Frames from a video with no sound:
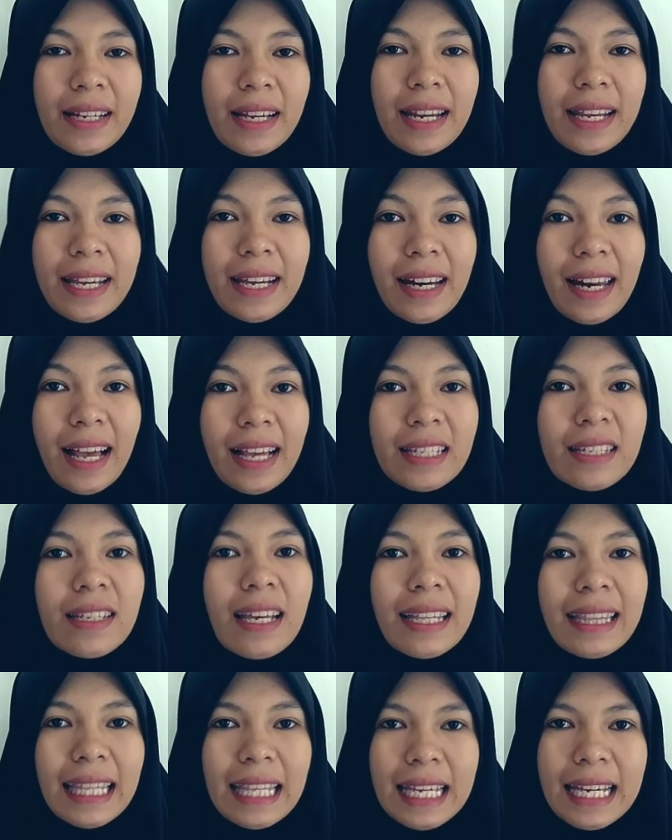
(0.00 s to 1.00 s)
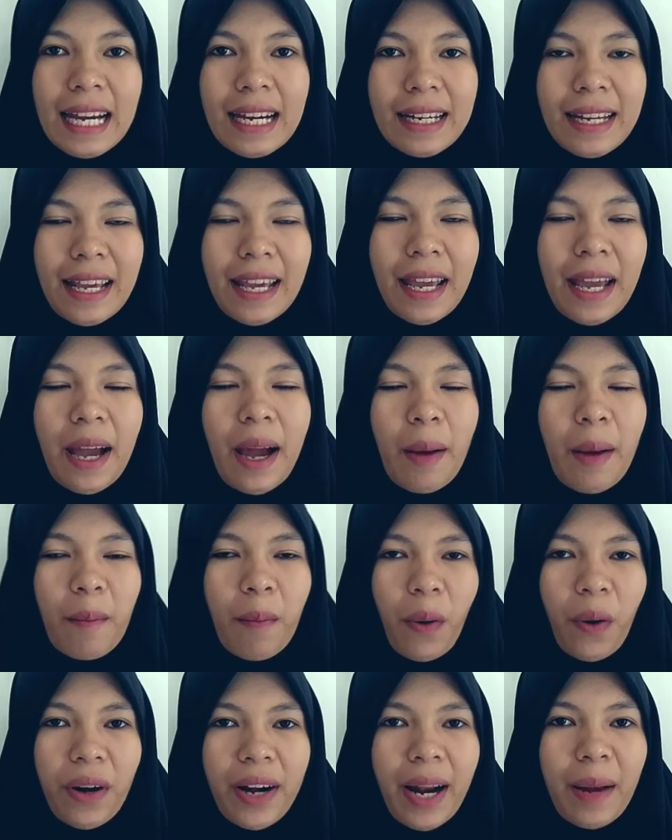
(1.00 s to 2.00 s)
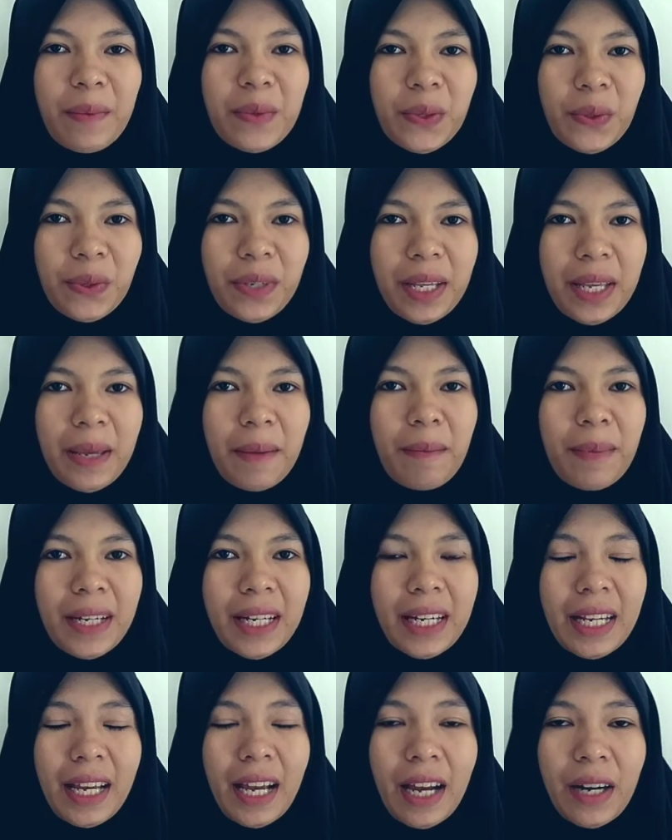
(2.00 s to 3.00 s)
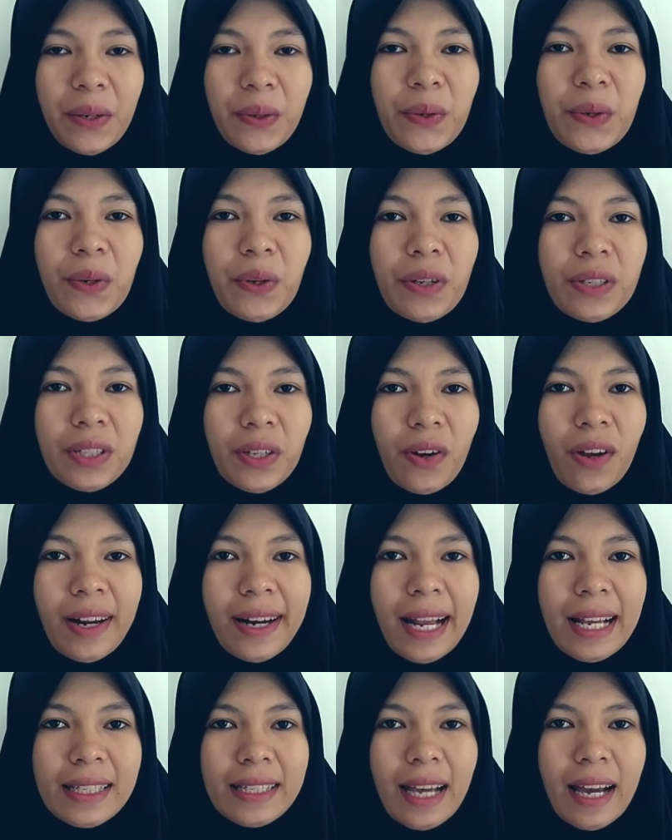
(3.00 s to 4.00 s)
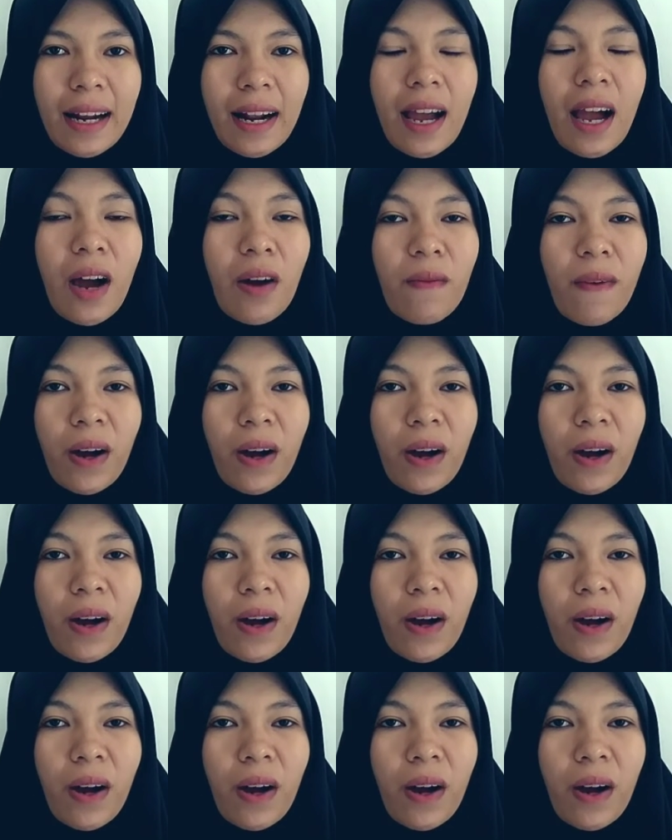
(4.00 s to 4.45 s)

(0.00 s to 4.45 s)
dari kelas 3D Program Studi Pendidikan Guru Sekolah Dasar